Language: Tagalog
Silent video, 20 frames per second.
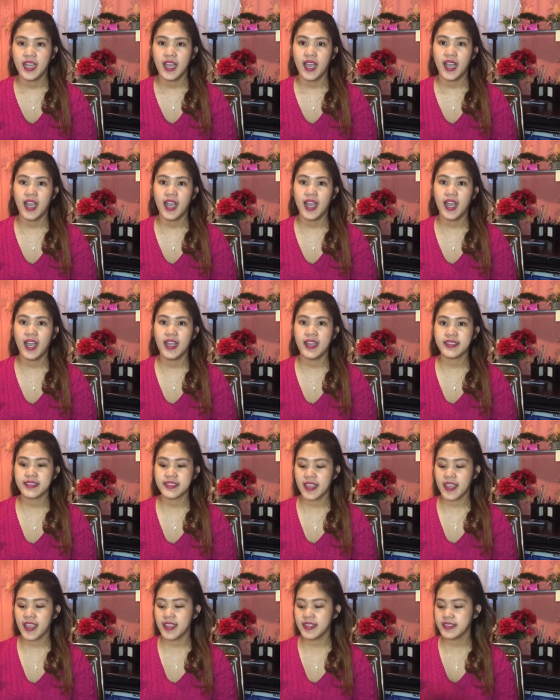uh, ah,
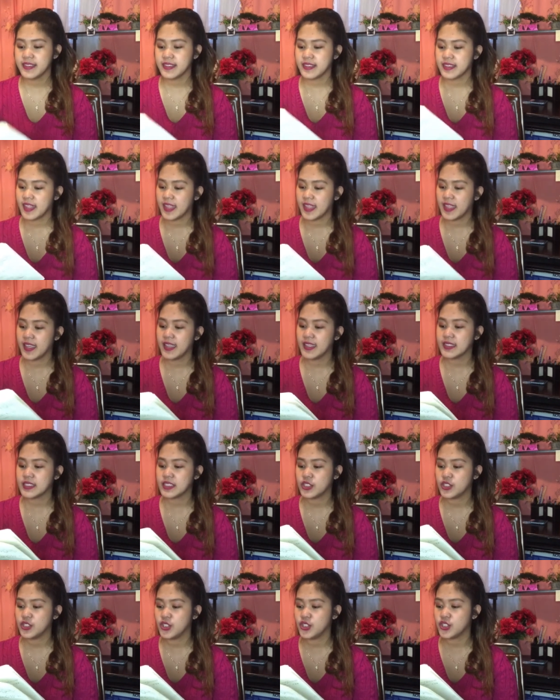10 takes
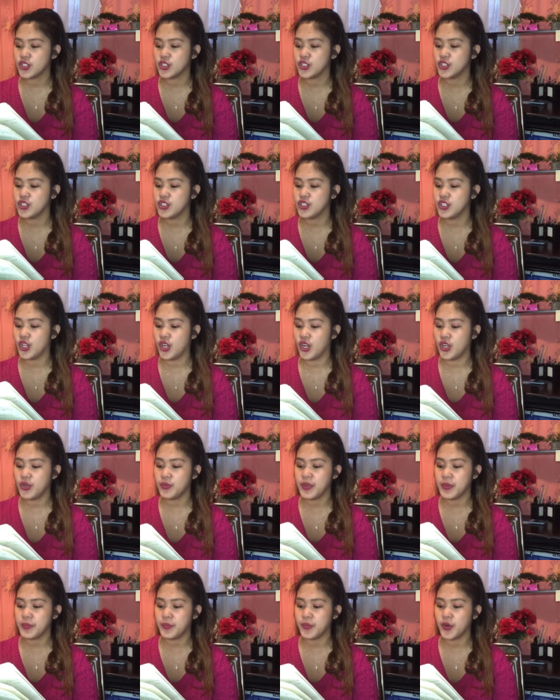you should know
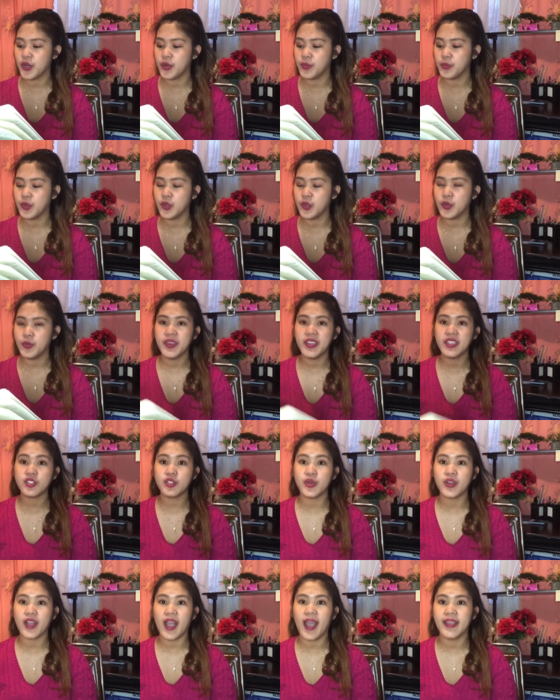before moving
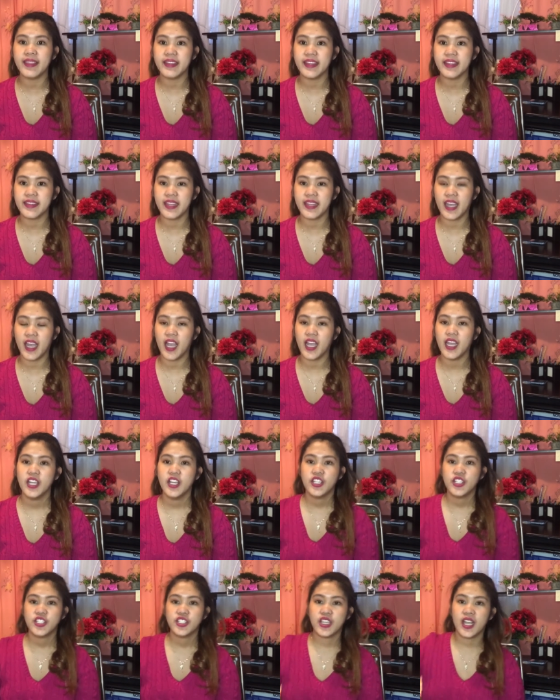to Canada.
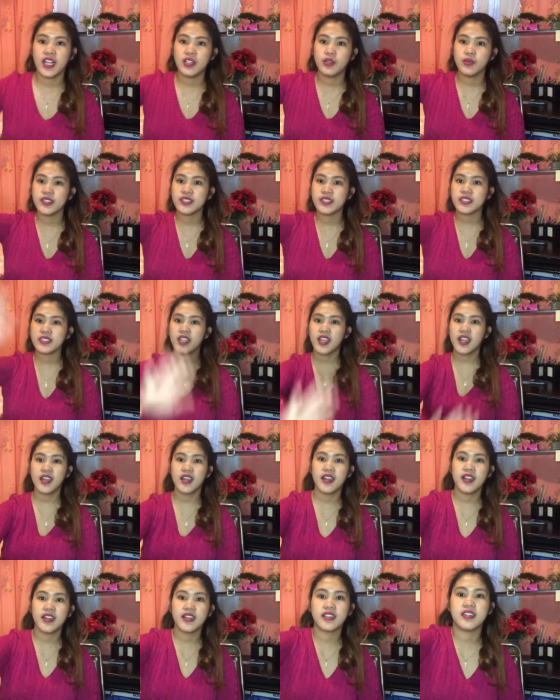Shall we
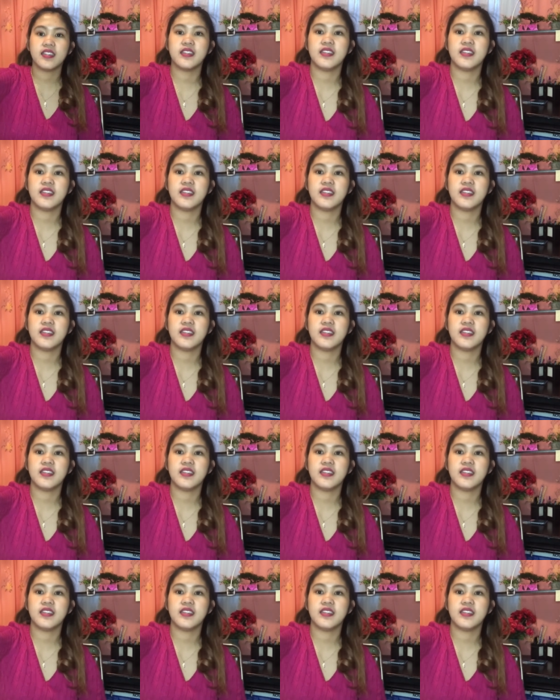start?